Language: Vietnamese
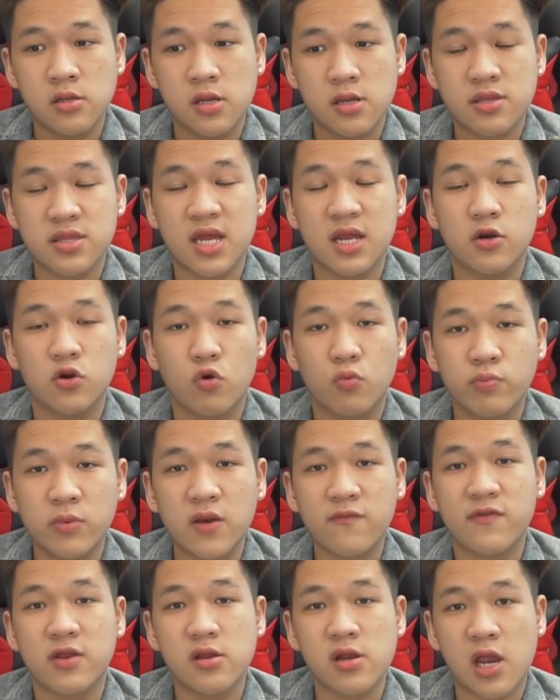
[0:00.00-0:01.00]
nhận xét đúng
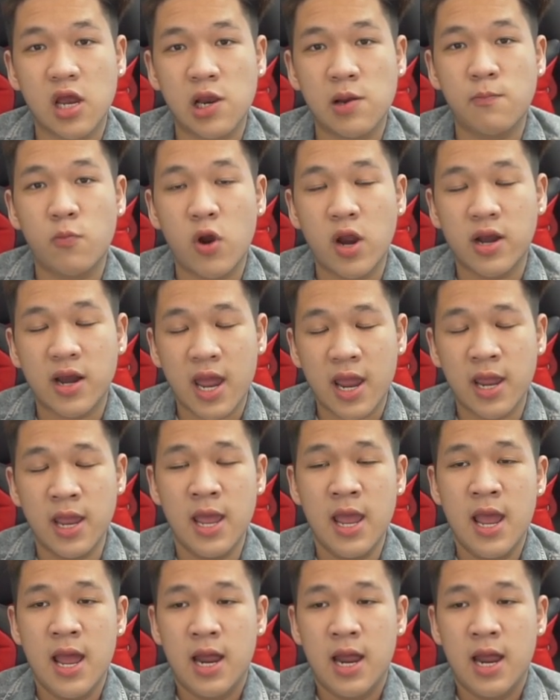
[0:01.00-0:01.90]
nhất về những cái brand này